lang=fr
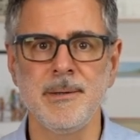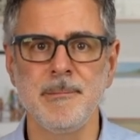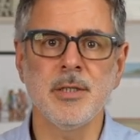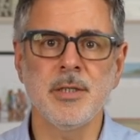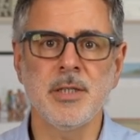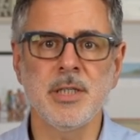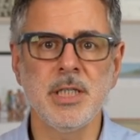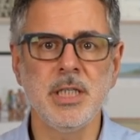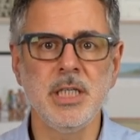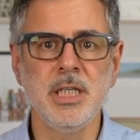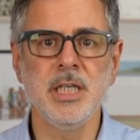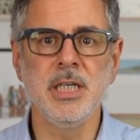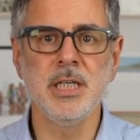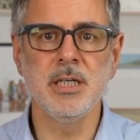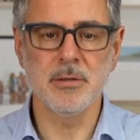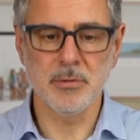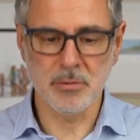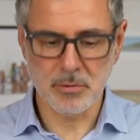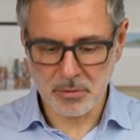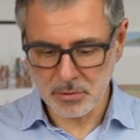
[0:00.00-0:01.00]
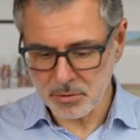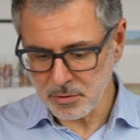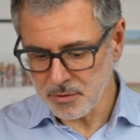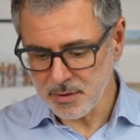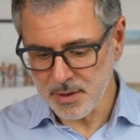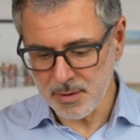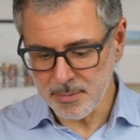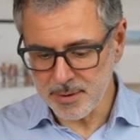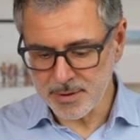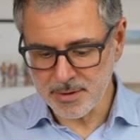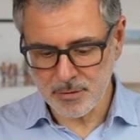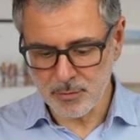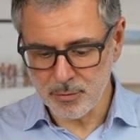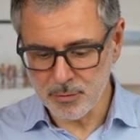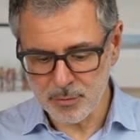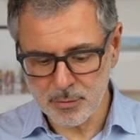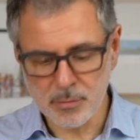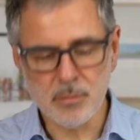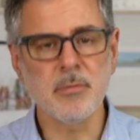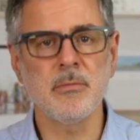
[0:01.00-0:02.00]
Si euh, c'est parce que
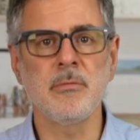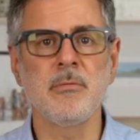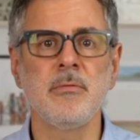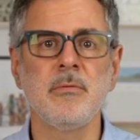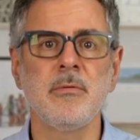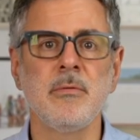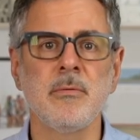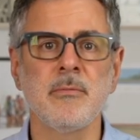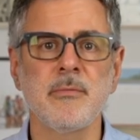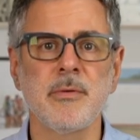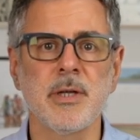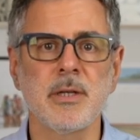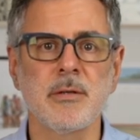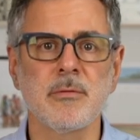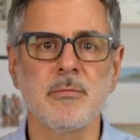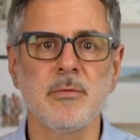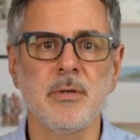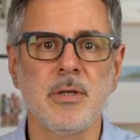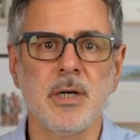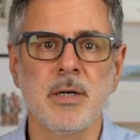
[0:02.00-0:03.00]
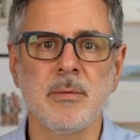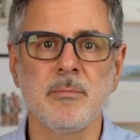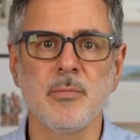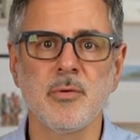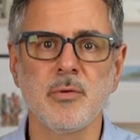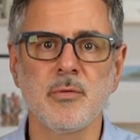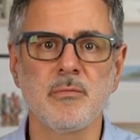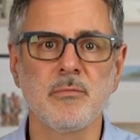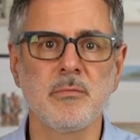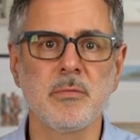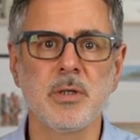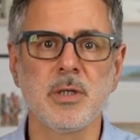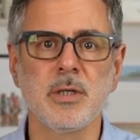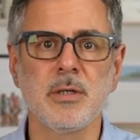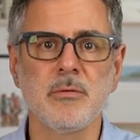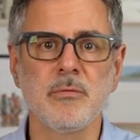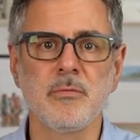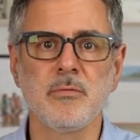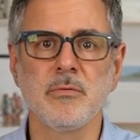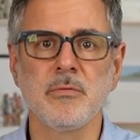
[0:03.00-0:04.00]
fait on a besoin
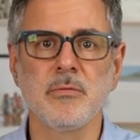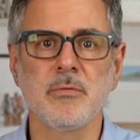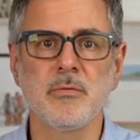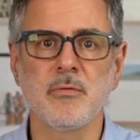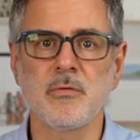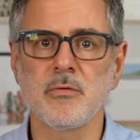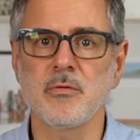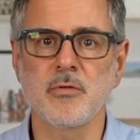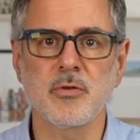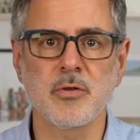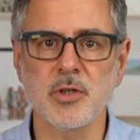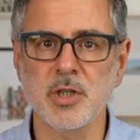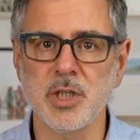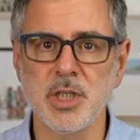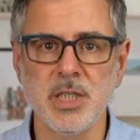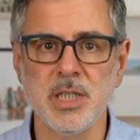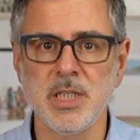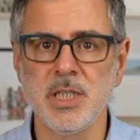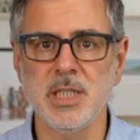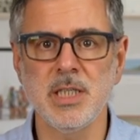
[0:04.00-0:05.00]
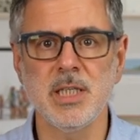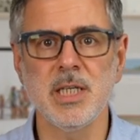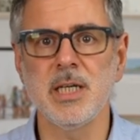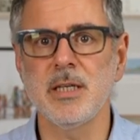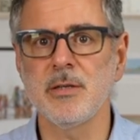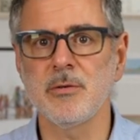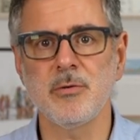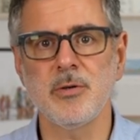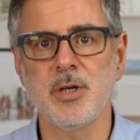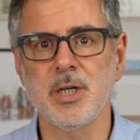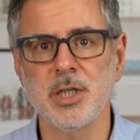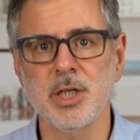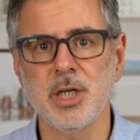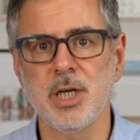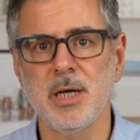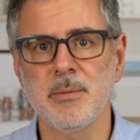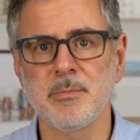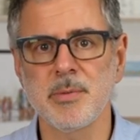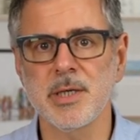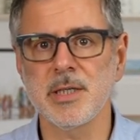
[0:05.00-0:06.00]
de se changer les idées et de relâcher
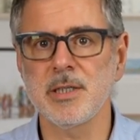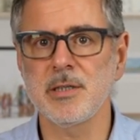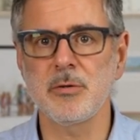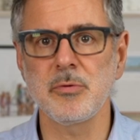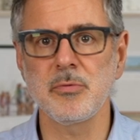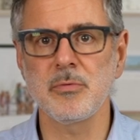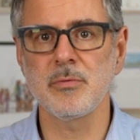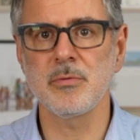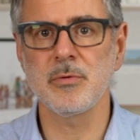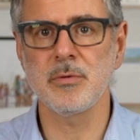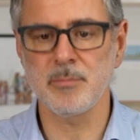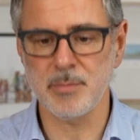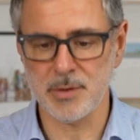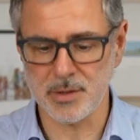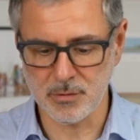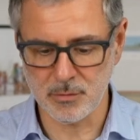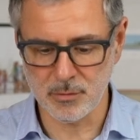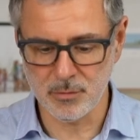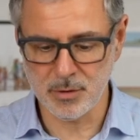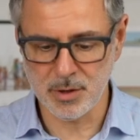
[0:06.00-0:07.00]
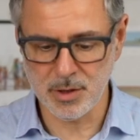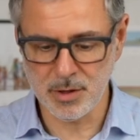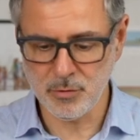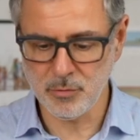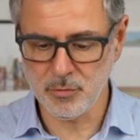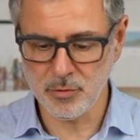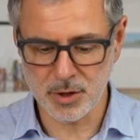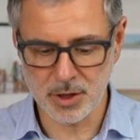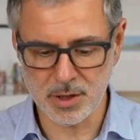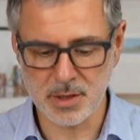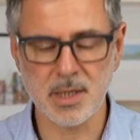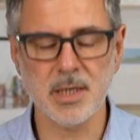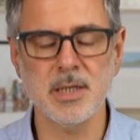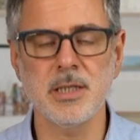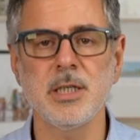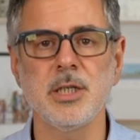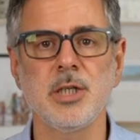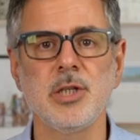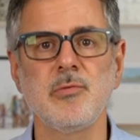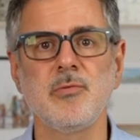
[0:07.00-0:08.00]
la pression parce que les sujets
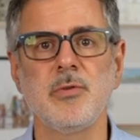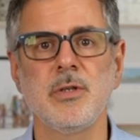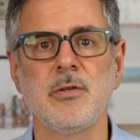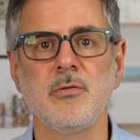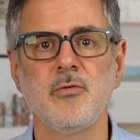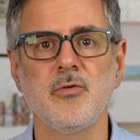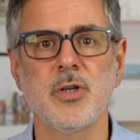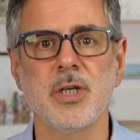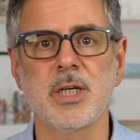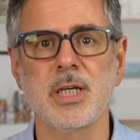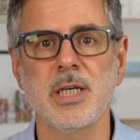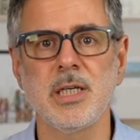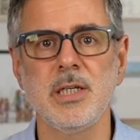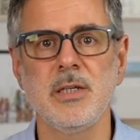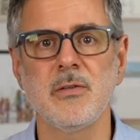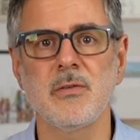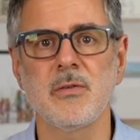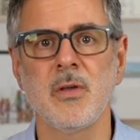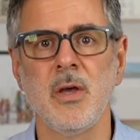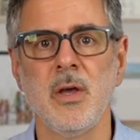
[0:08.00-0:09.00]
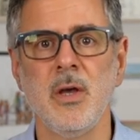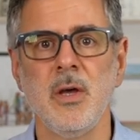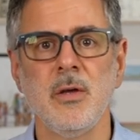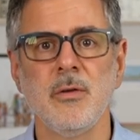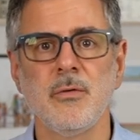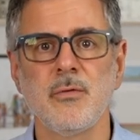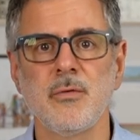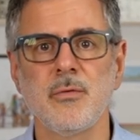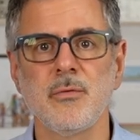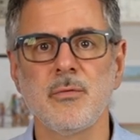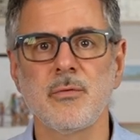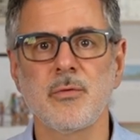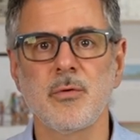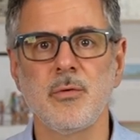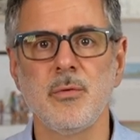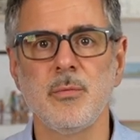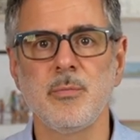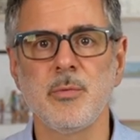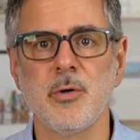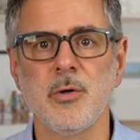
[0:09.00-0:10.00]
stratégiques ou les sujets crise sont
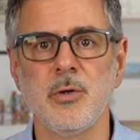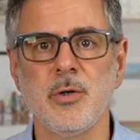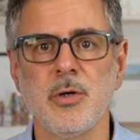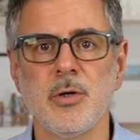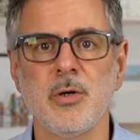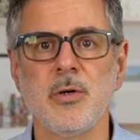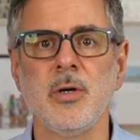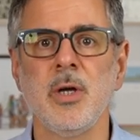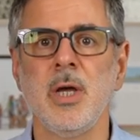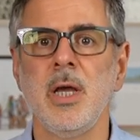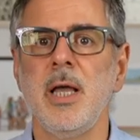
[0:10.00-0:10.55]
trop prenants,